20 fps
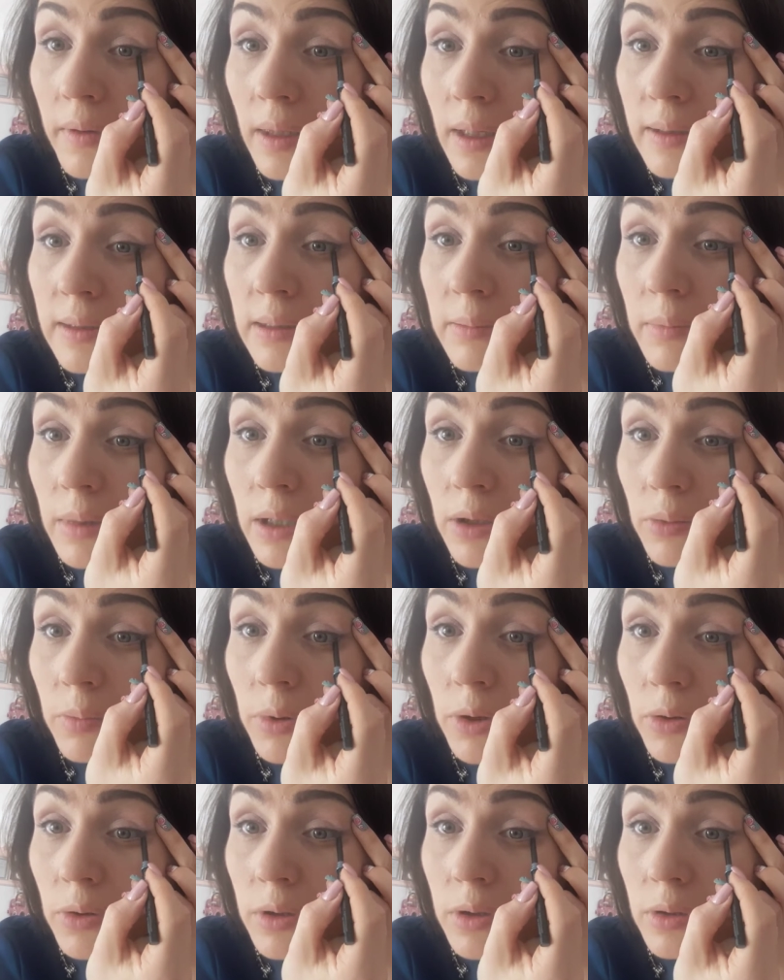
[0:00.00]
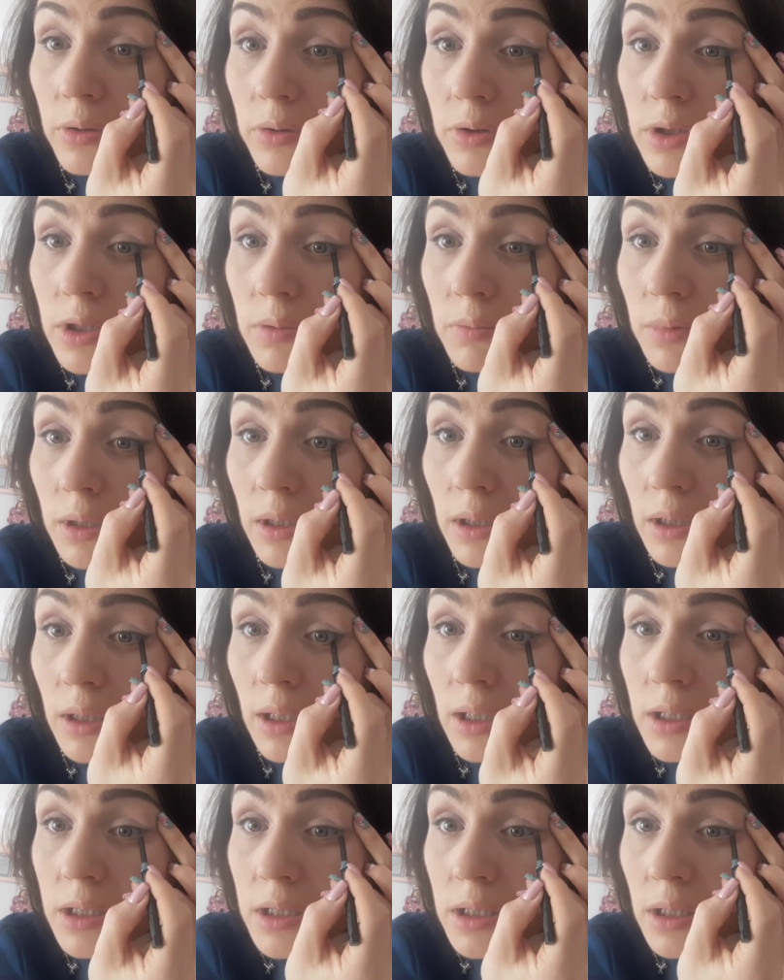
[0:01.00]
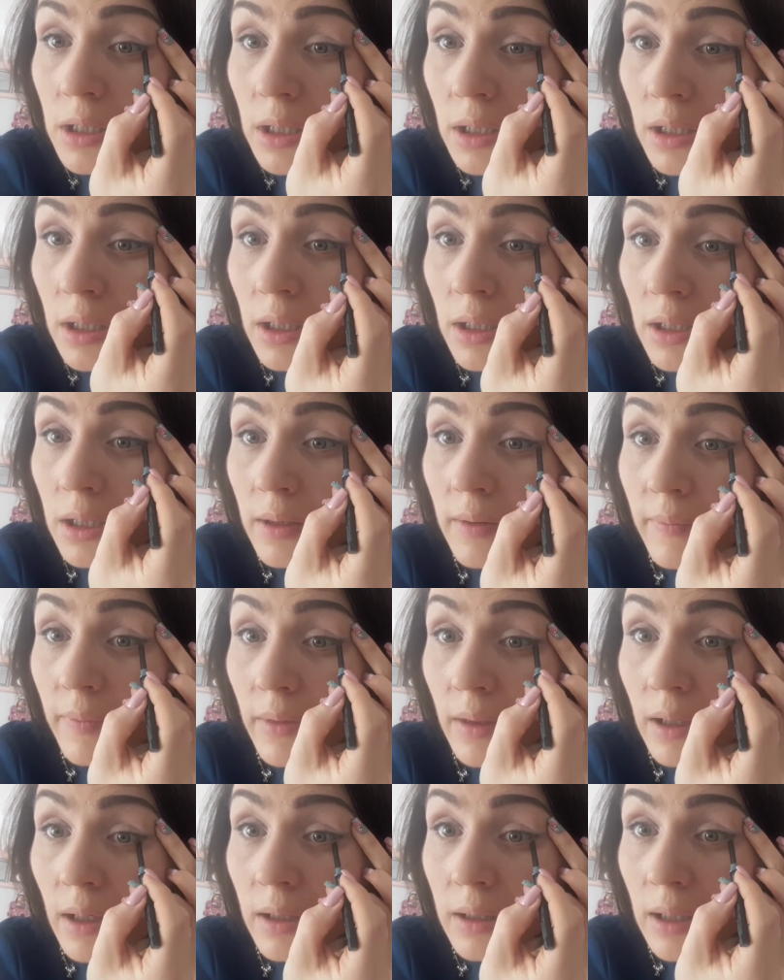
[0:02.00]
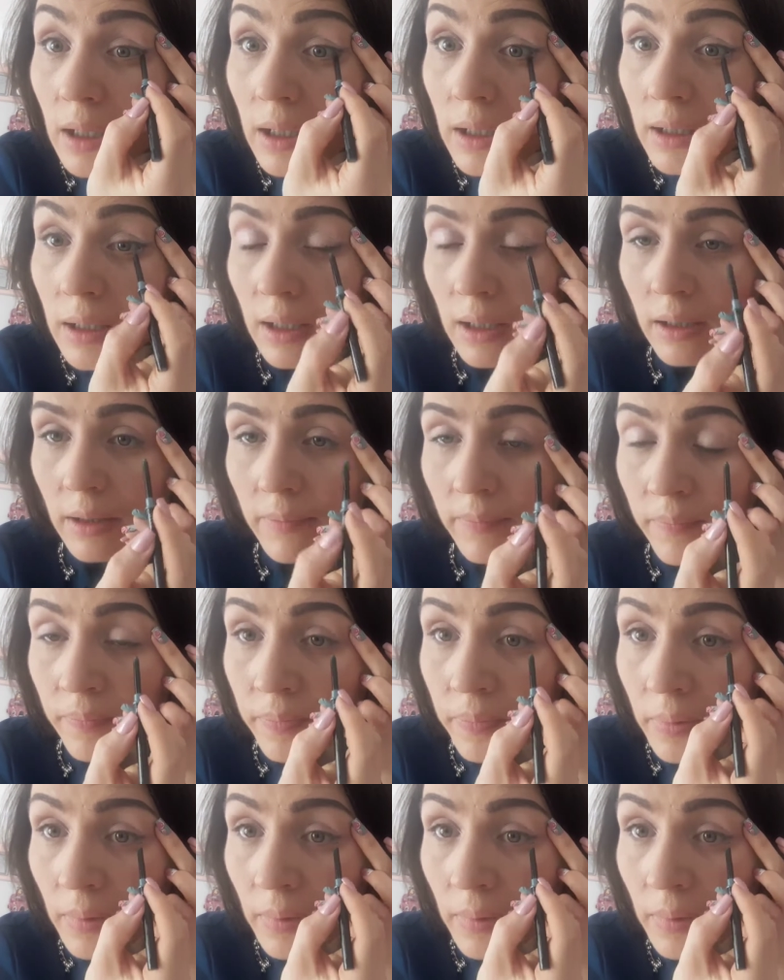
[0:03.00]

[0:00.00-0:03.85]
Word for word: Я сама люблю этот очень макияж. Когда я...